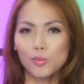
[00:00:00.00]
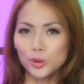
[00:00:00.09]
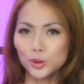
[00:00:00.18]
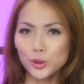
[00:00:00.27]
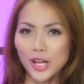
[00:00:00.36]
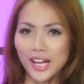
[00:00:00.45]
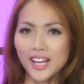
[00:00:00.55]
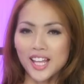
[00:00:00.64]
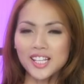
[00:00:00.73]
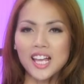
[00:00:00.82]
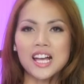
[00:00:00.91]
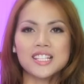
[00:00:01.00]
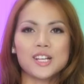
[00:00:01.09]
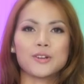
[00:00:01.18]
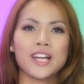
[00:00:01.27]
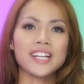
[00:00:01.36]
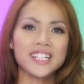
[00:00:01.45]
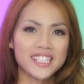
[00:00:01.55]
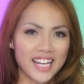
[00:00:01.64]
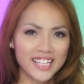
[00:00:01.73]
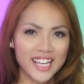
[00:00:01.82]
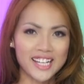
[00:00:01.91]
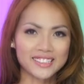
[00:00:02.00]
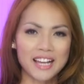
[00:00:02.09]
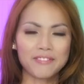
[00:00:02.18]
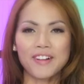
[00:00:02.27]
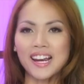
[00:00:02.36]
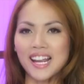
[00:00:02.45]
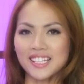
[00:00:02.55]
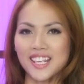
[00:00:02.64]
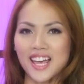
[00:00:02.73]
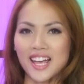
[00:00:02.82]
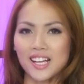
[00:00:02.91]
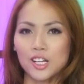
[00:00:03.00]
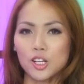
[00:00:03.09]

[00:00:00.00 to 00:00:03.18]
Mùa thu đã đến sau các cơn nắng hè tàn phá làn da.